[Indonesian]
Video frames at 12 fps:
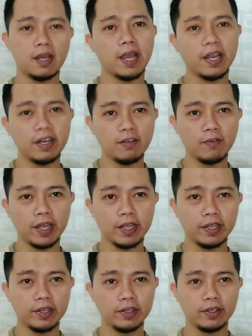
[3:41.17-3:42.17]

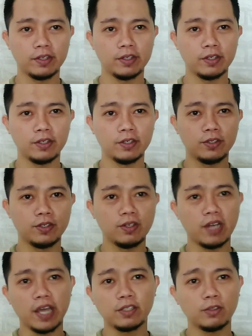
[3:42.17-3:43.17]
Anyway, do you
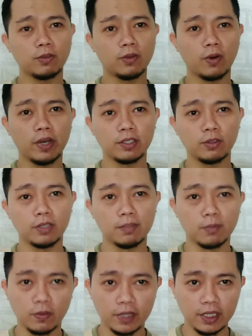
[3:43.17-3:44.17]
like to going to the
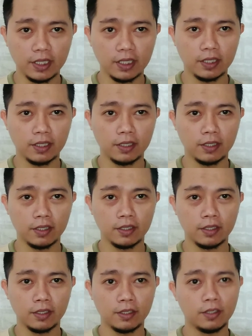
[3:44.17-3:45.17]
movie?
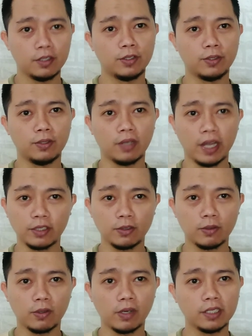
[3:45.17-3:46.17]
Do you like
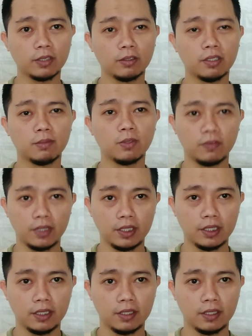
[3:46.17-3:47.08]
to going to the movie?